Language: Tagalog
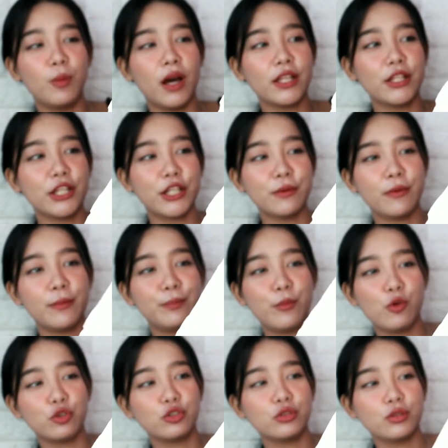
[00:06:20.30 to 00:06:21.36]
dumaan na naman
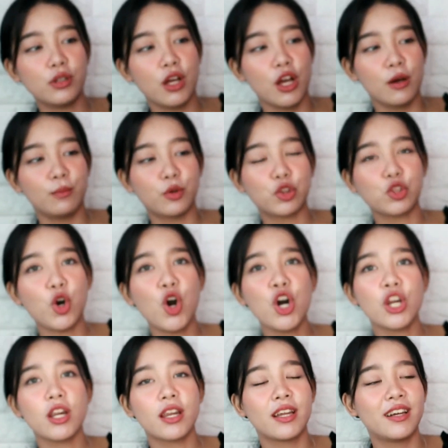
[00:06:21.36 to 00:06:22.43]
pong
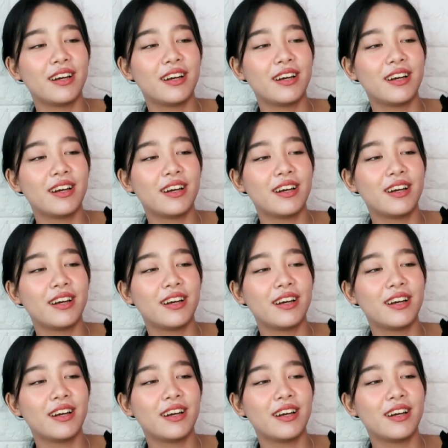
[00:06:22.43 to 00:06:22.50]
motor.